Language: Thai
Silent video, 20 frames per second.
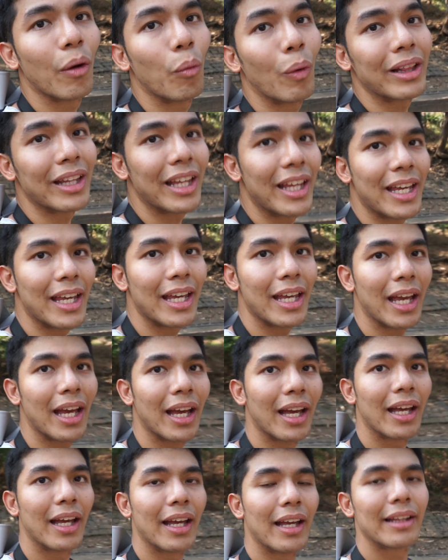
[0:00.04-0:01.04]
วันนี้
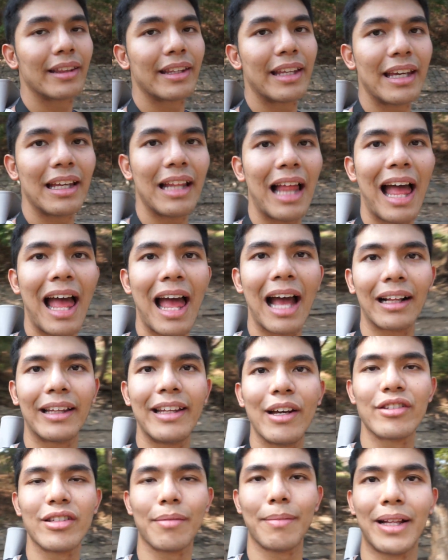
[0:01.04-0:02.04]
ที่แรก
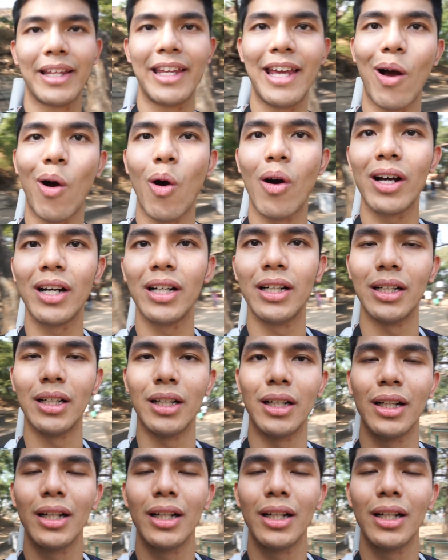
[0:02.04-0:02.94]
ที่เราจะมาเที่ยวก็คือ